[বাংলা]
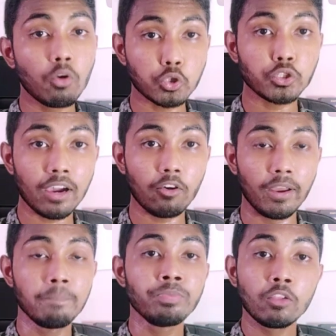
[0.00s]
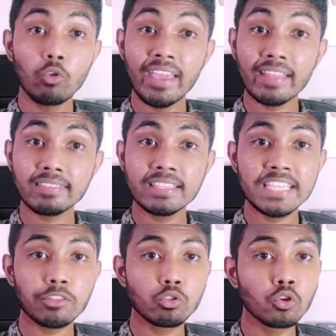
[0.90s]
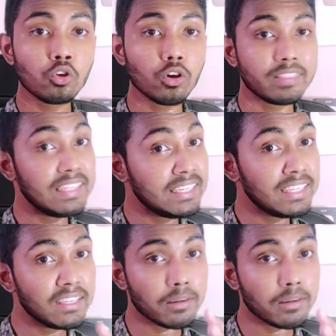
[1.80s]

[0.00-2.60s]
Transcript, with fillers: ঘোষণা করে তো এই ক্ষেত্রে যেহেতু তিনি